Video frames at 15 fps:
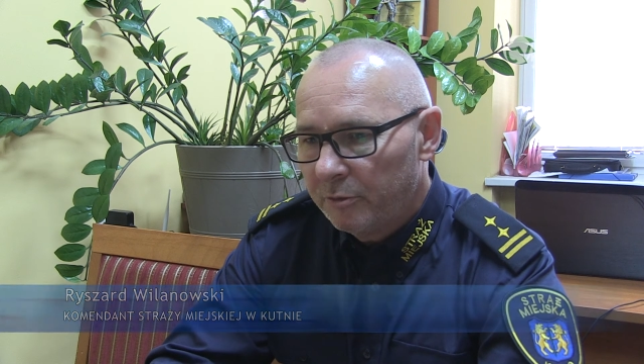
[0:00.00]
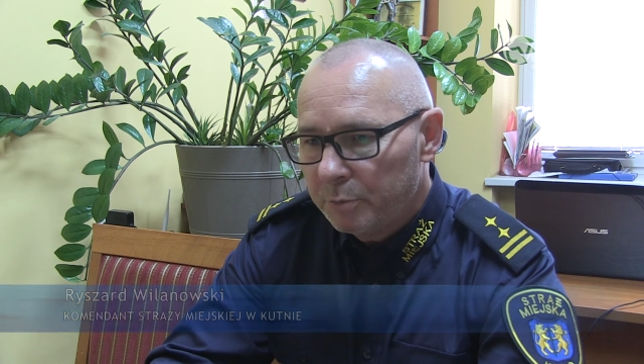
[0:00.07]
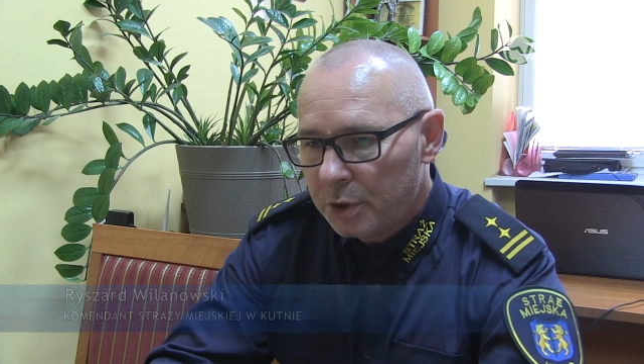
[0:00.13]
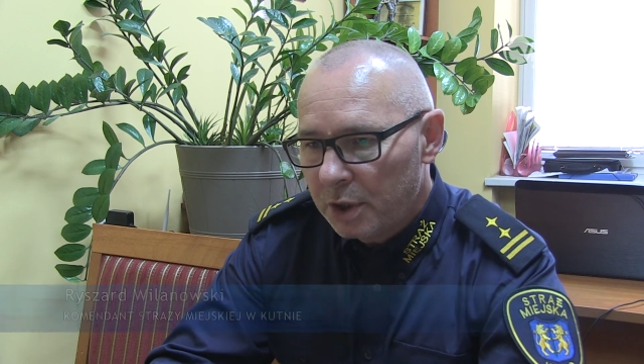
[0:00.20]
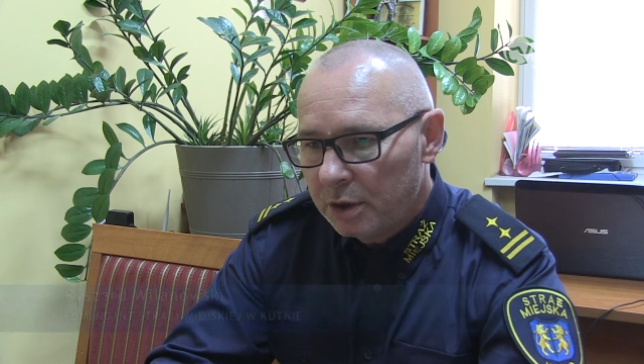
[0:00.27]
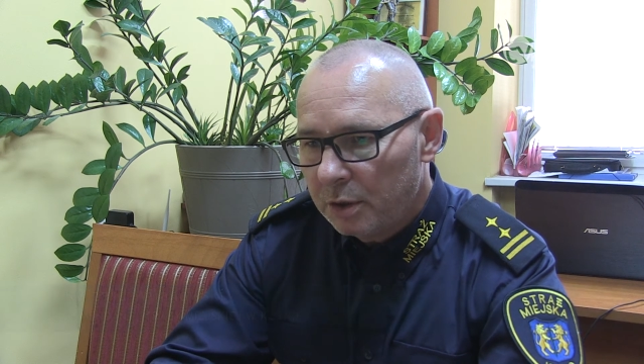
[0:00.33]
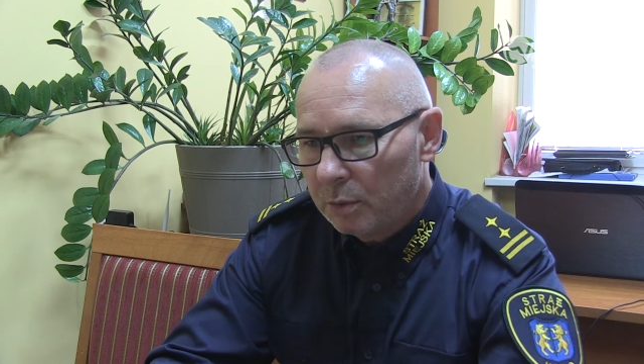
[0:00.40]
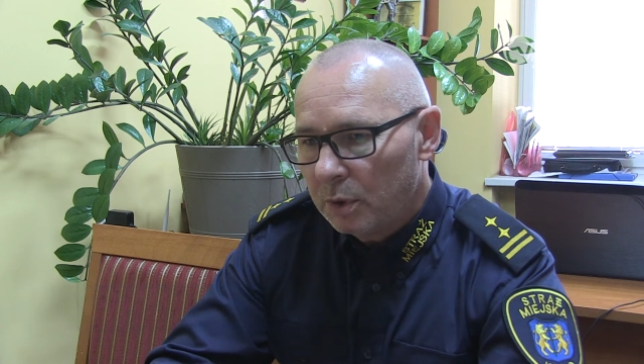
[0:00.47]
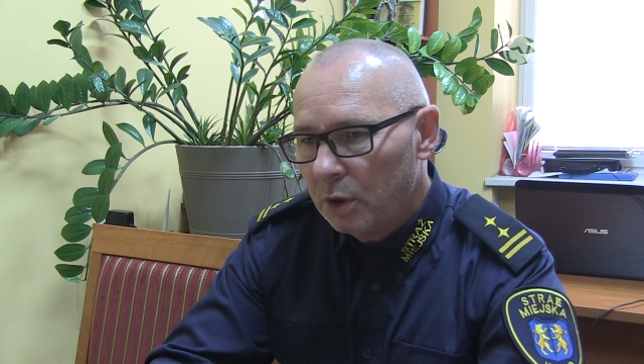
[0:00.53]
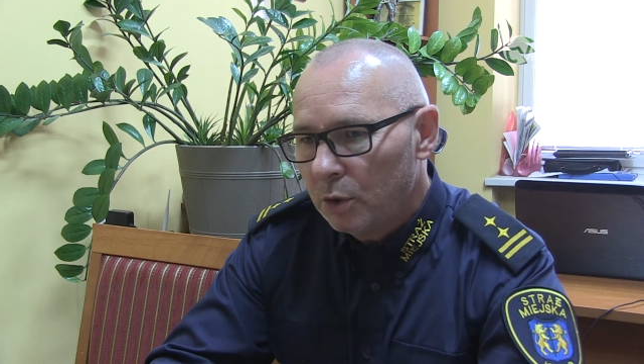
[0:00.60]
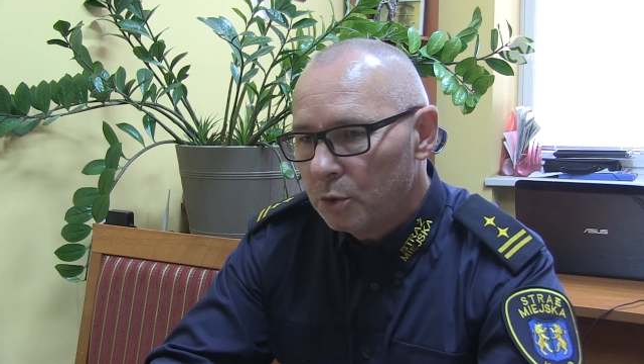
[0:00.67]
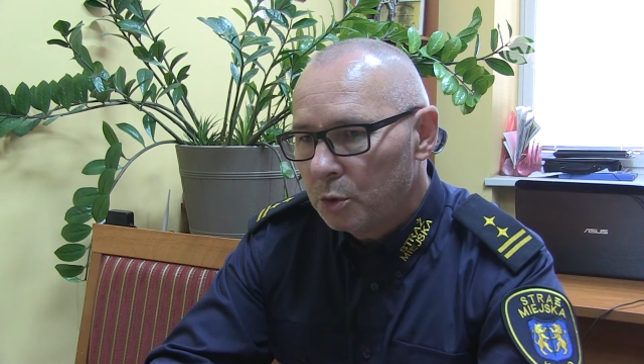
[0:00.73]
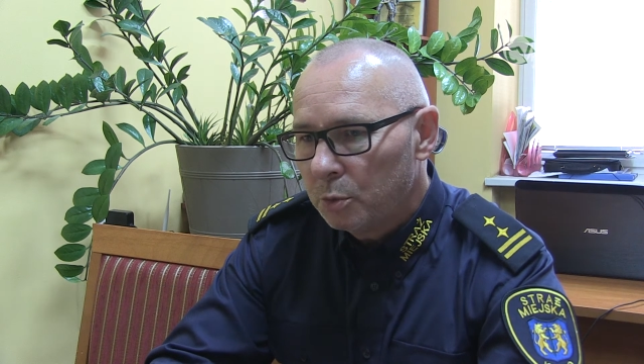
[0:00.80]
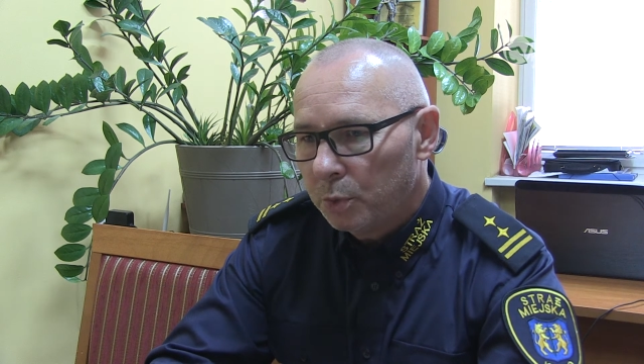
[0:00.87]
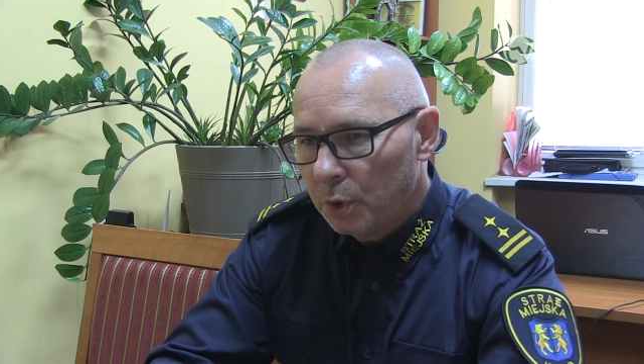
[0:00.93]
w przedział dla
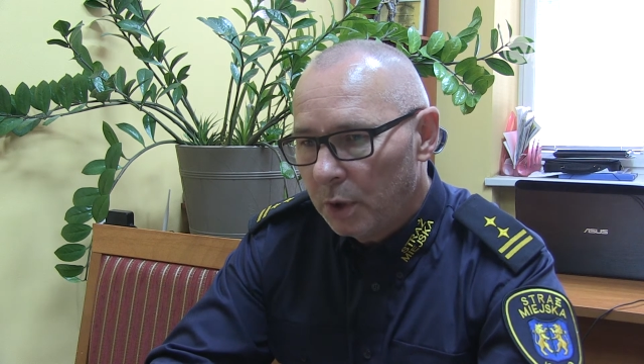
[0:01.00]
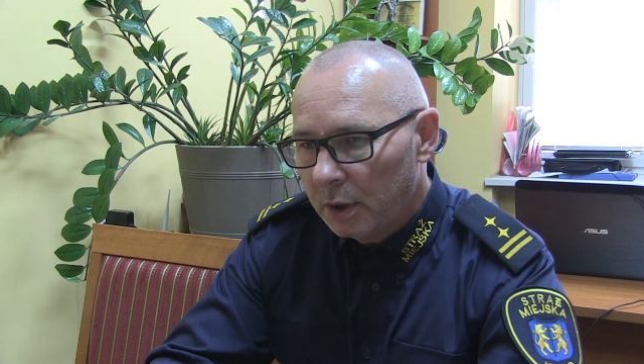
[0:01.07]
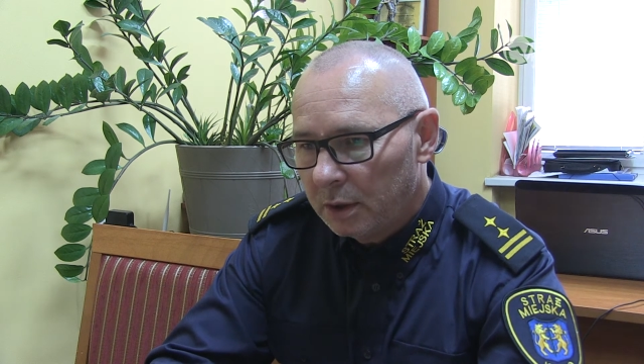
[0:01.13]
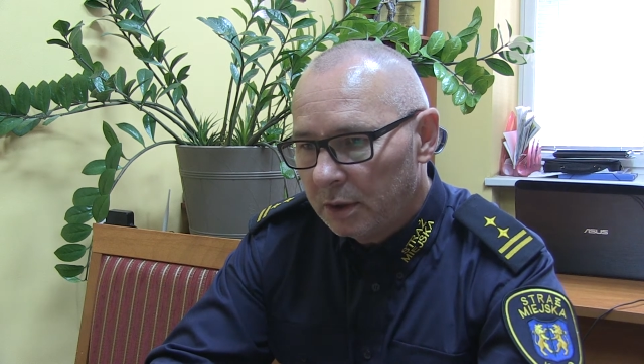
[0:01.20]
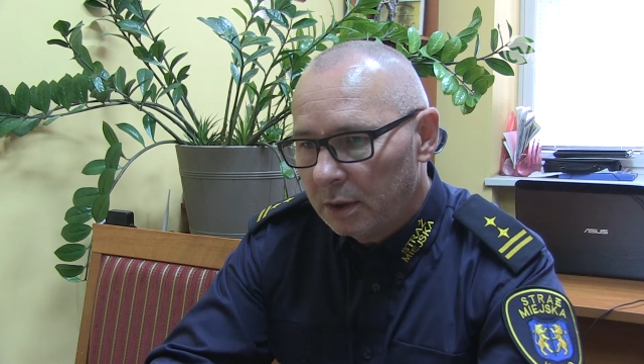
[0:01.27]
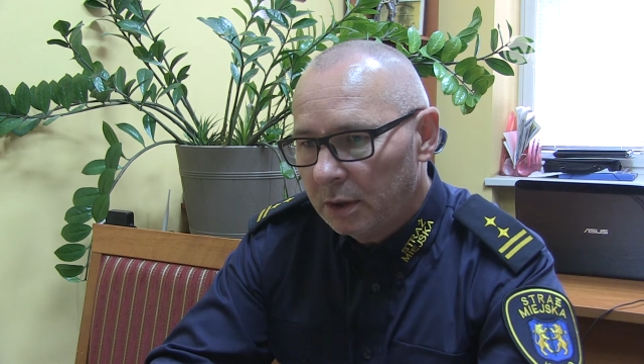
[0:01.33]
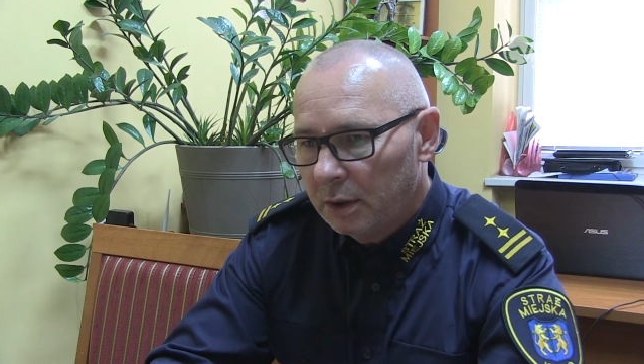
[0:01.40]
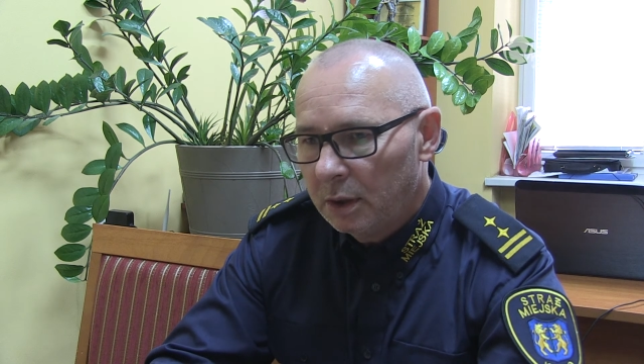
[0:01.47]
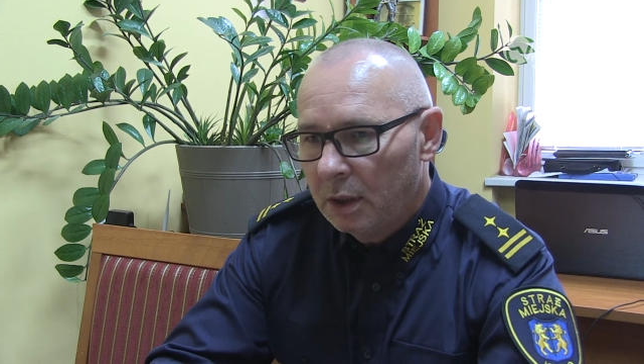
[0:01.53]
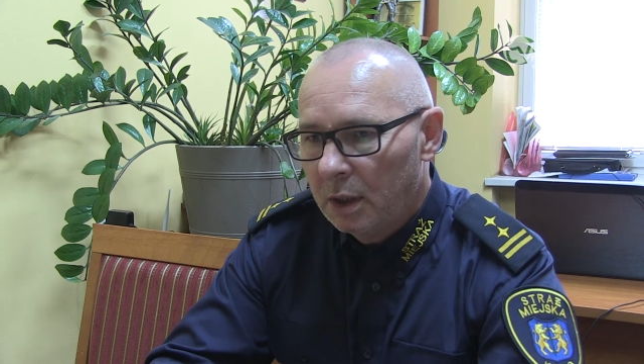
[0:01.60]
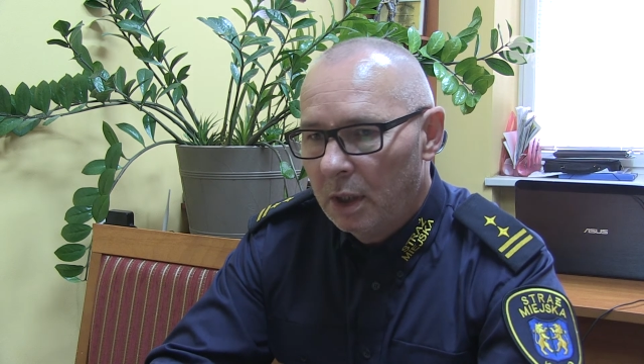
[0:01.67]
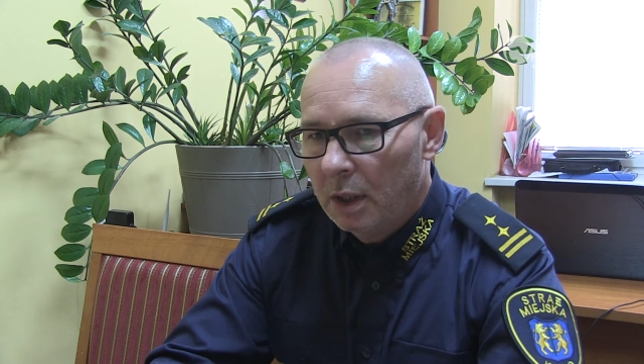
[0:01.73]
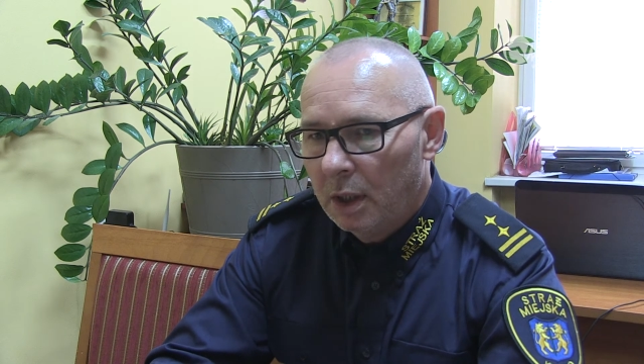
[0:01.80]
osób ujętych.